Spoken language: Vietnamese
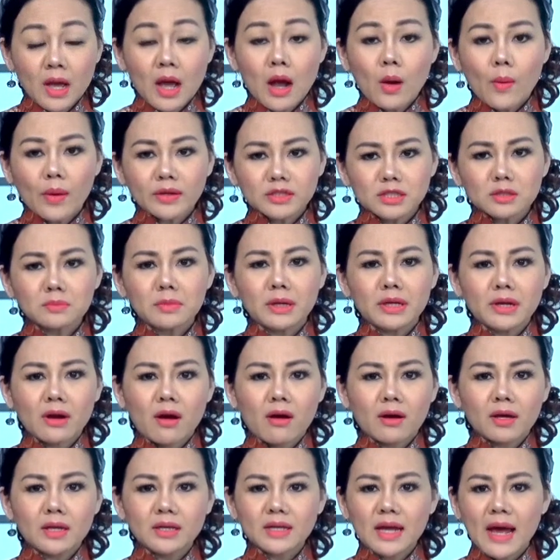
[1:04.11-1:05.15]
Quan chức bị
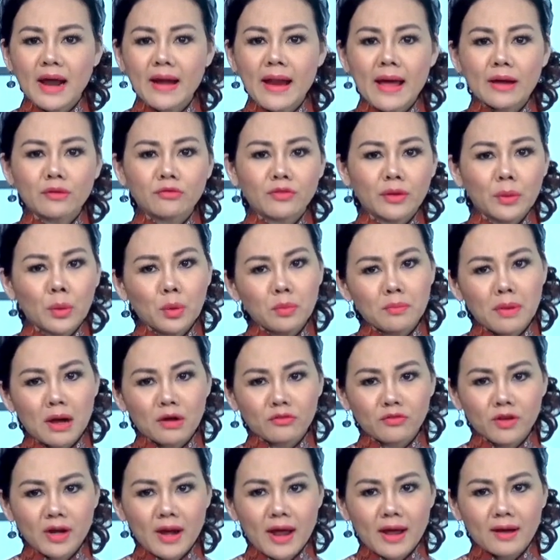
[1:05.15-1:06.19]
nói Nga đang phải đối
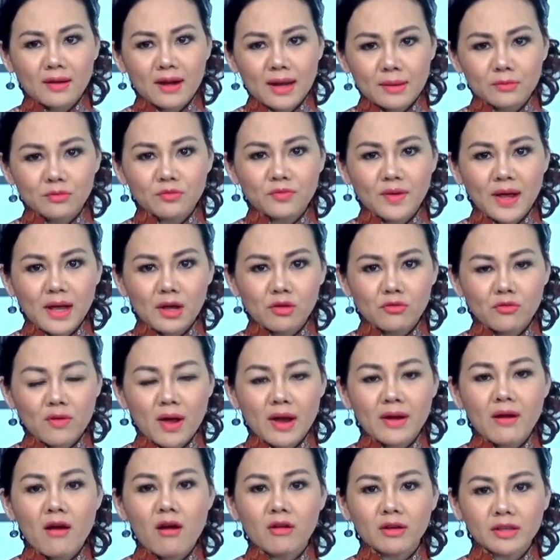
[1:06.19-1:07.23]
mặt với nạn lạm phát
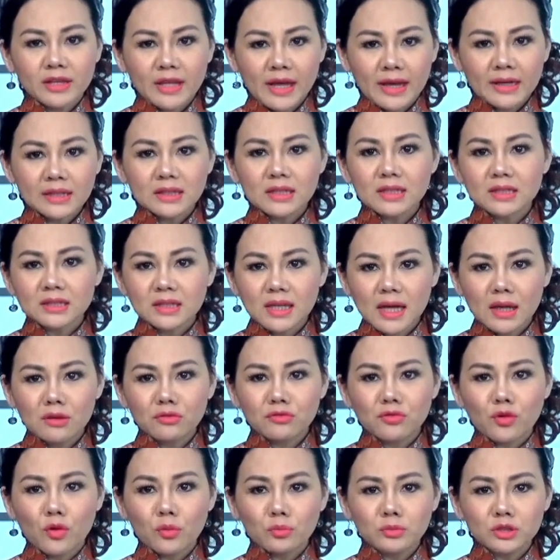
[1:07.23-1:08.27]
và đòn giáng kinh tế
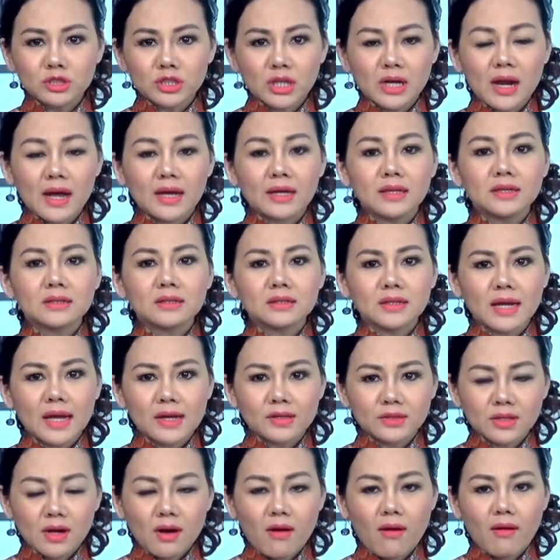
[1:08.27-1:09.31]
vốn sẽ đẩy nước
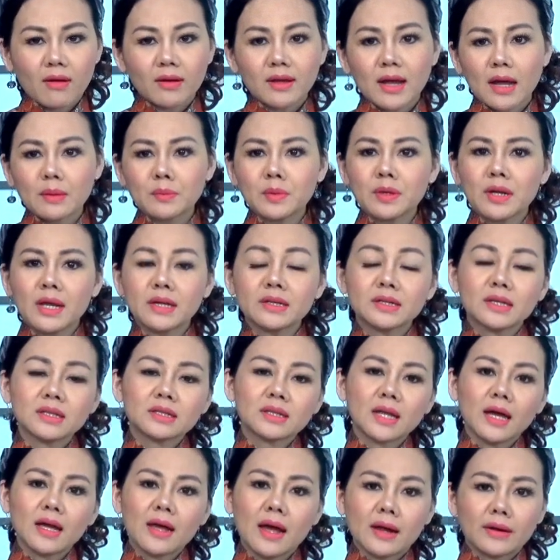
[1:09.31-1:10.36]
này ra khỏi 20 nền
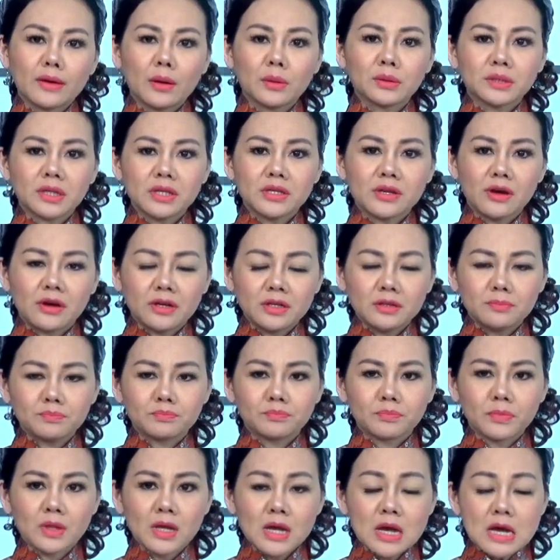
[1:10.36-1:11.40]
kinh tế hàng đầu thế giới.
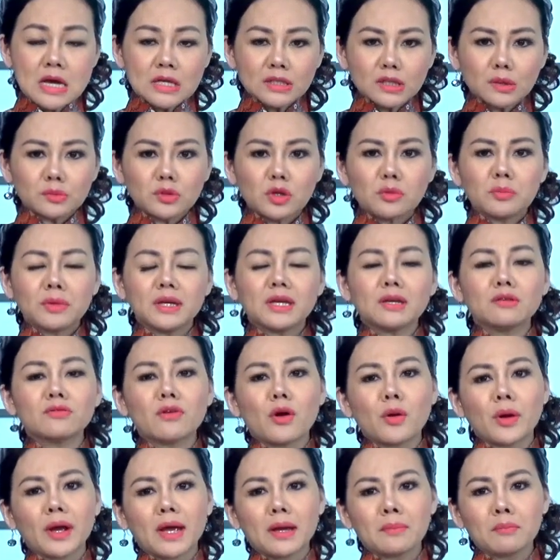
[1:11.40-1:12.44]
Tổng thống Mỹ
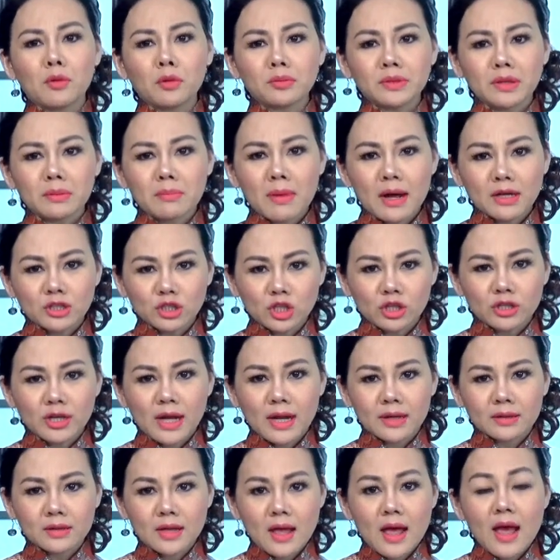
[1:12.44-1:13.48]
vào ngày 24 tháng 3 cho
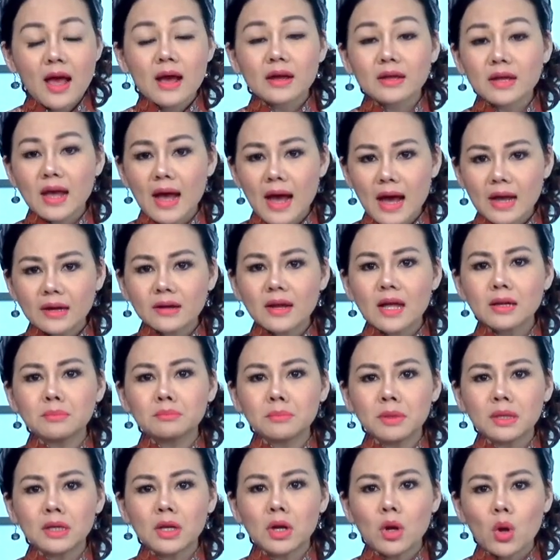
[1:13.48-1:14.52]
rằng Nga
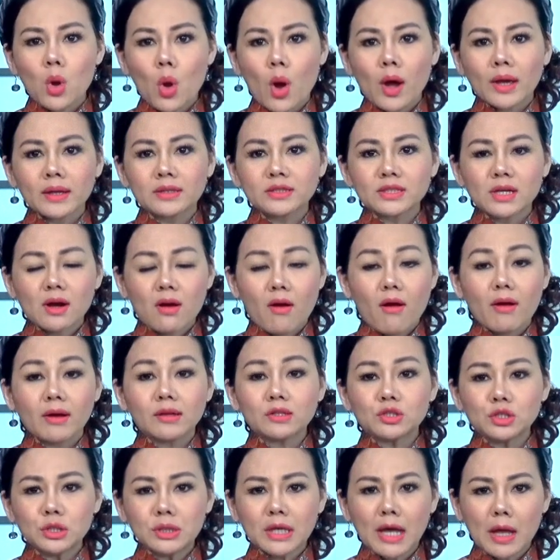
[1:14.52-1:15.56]
nên bị loại ra
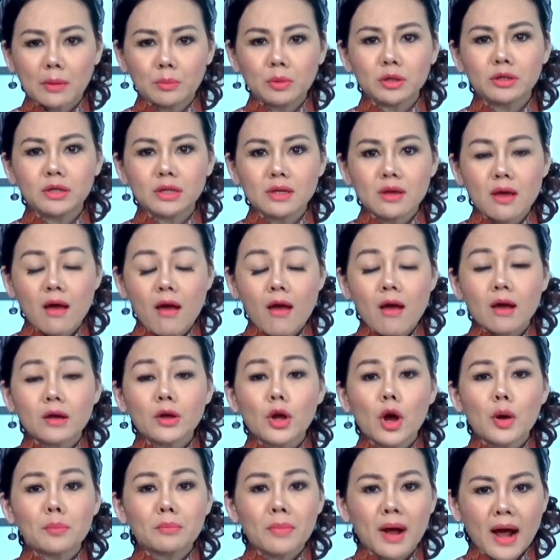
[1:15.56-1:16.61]
khỏi G20,
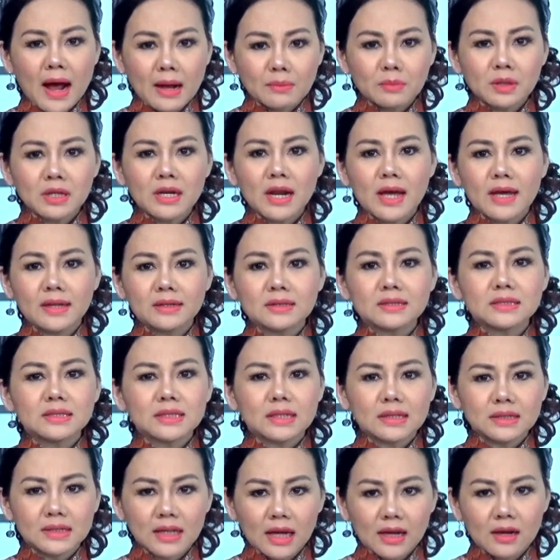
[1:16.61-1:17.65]
gồm 20 nền
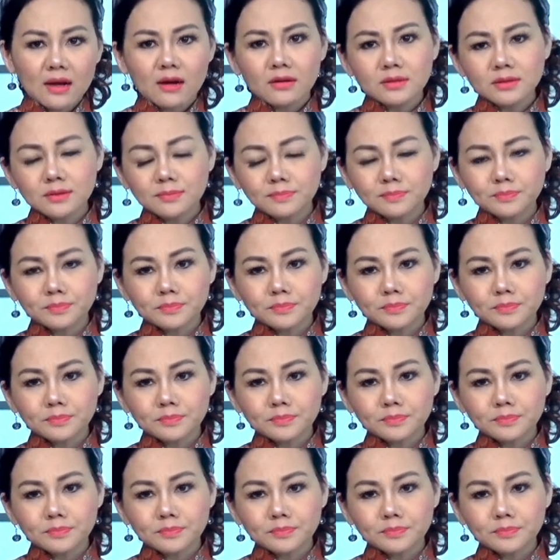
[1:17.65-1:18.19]
kinh tế lớn.